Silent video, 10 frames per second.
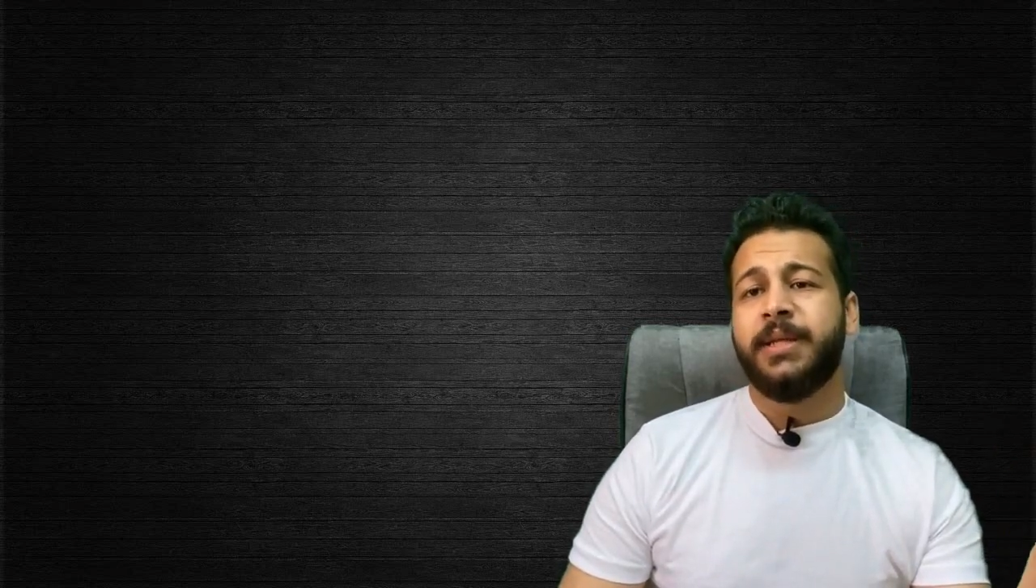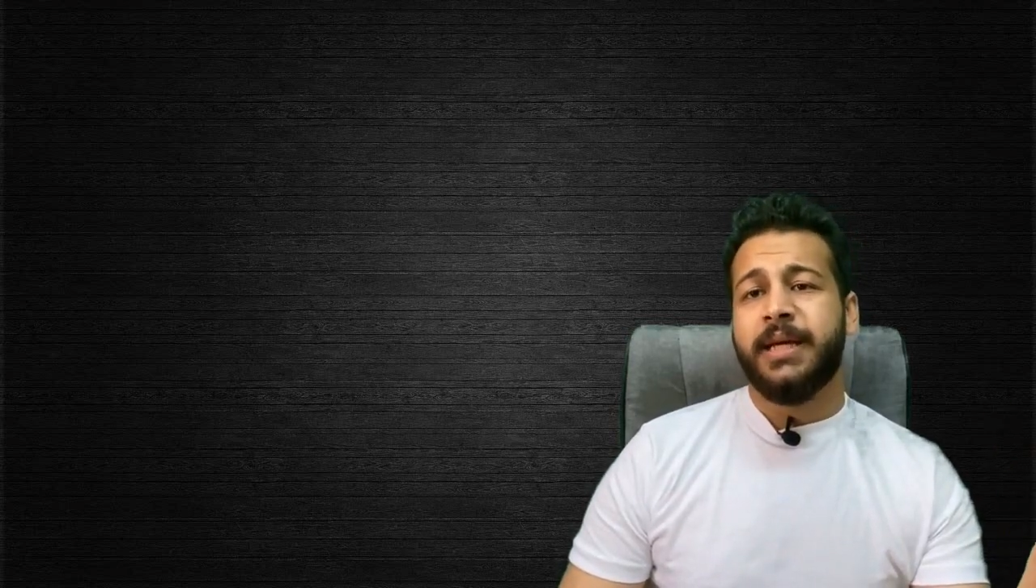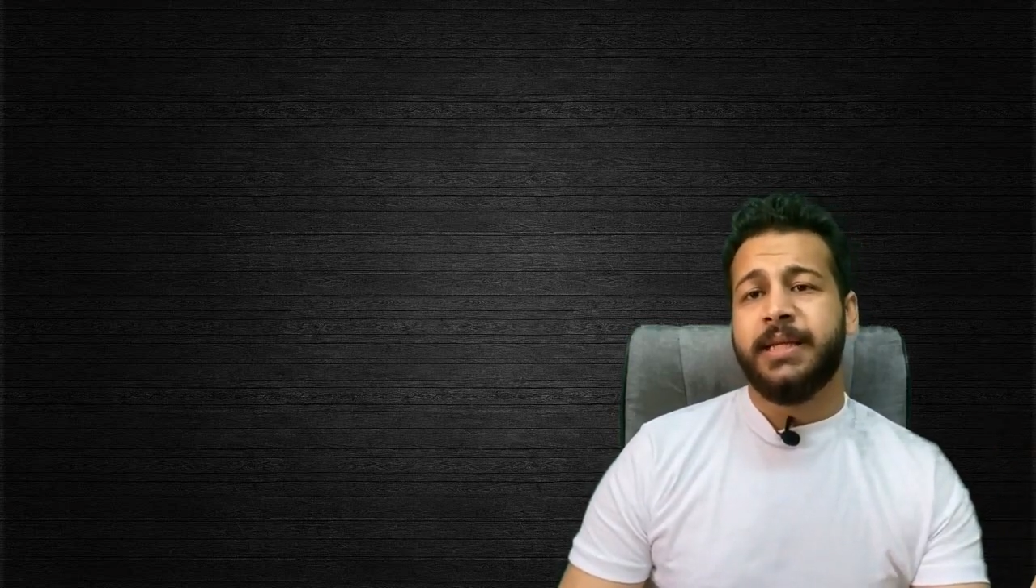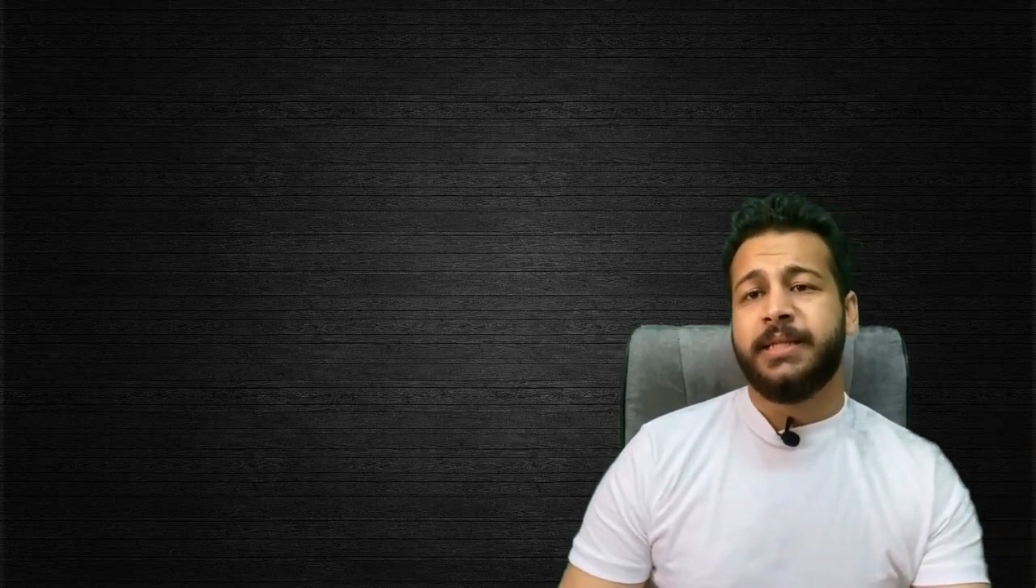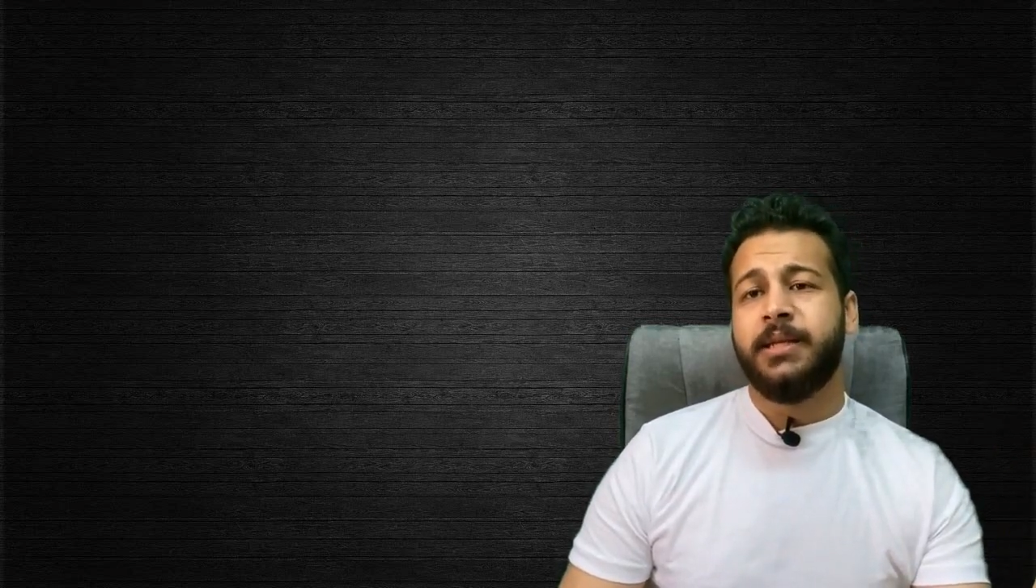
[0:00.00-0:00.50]

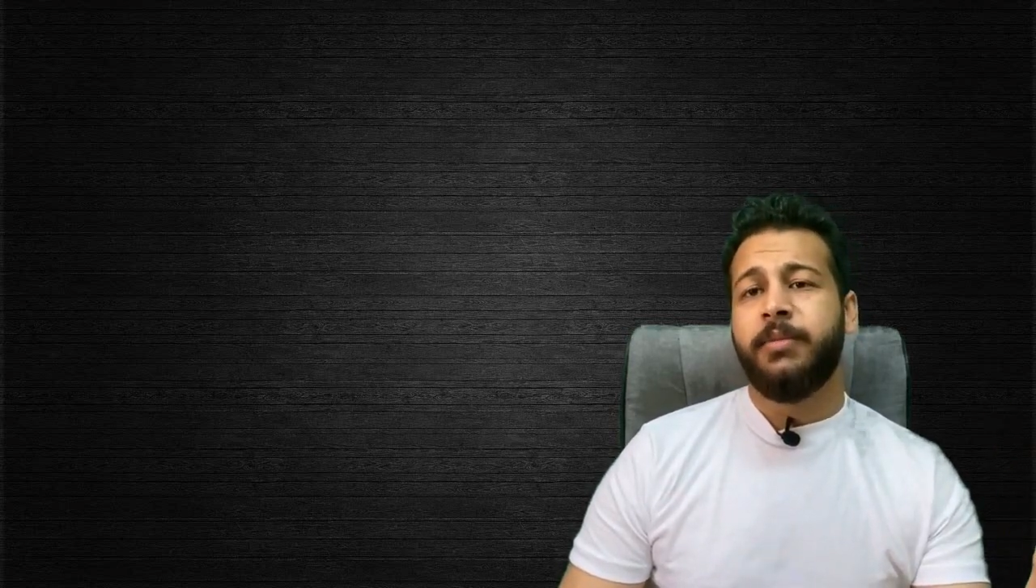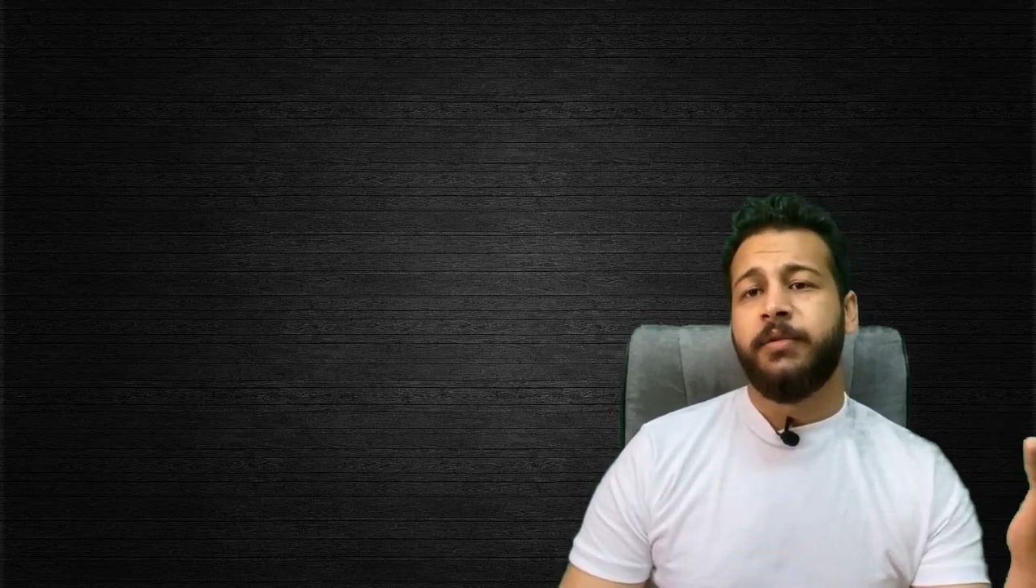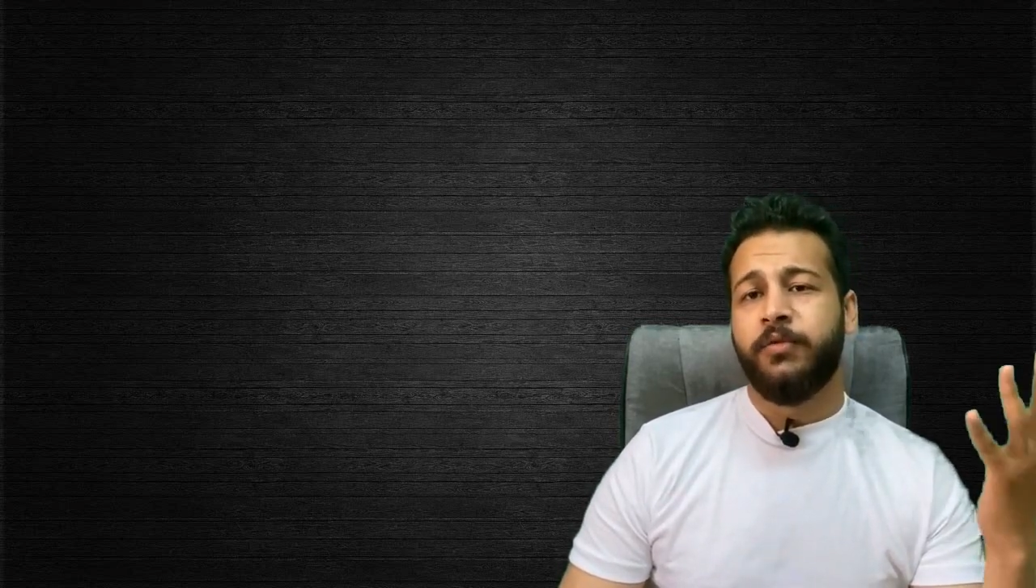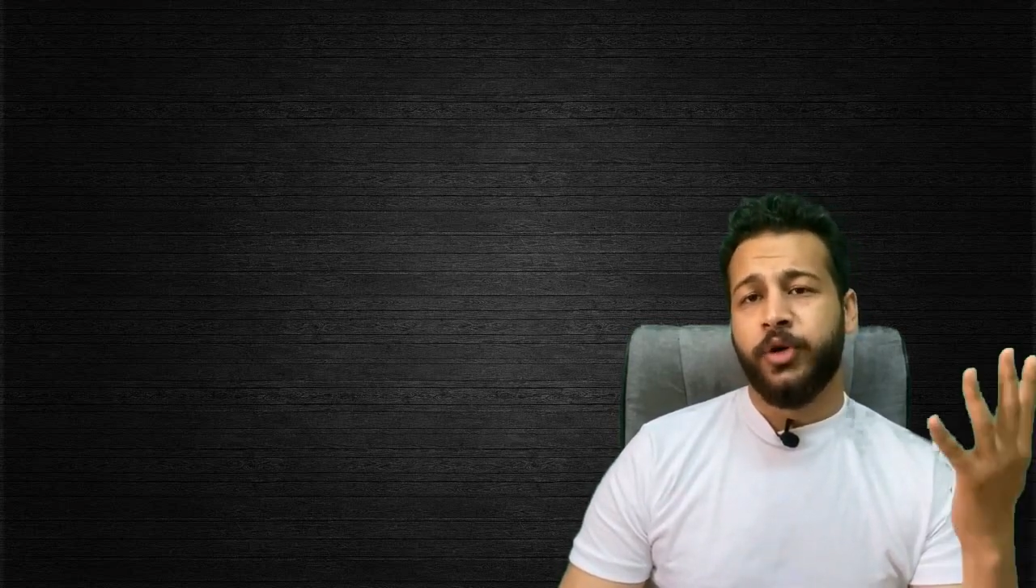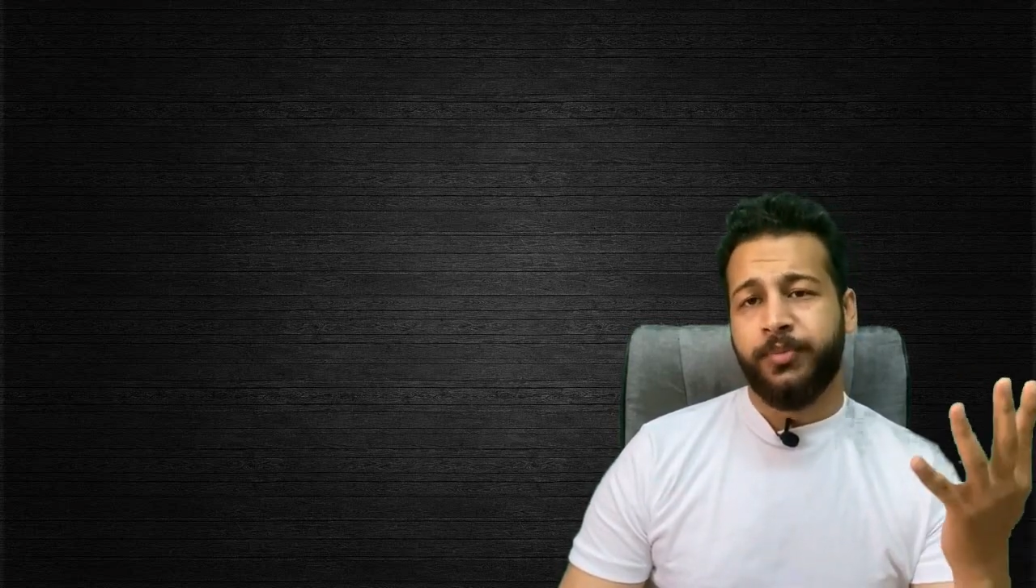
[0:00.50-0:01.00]
متقسم
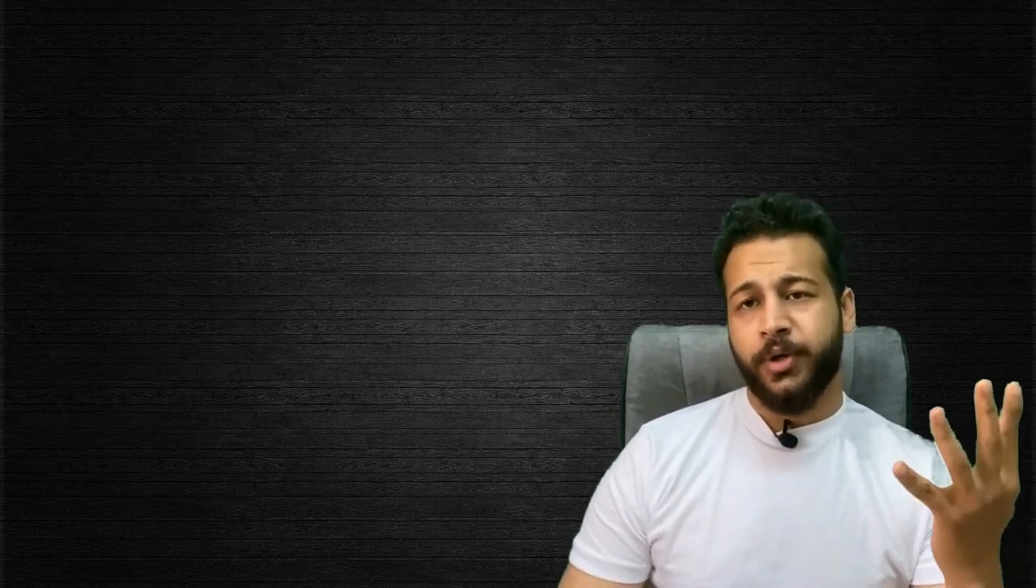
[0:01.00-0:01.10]
لفور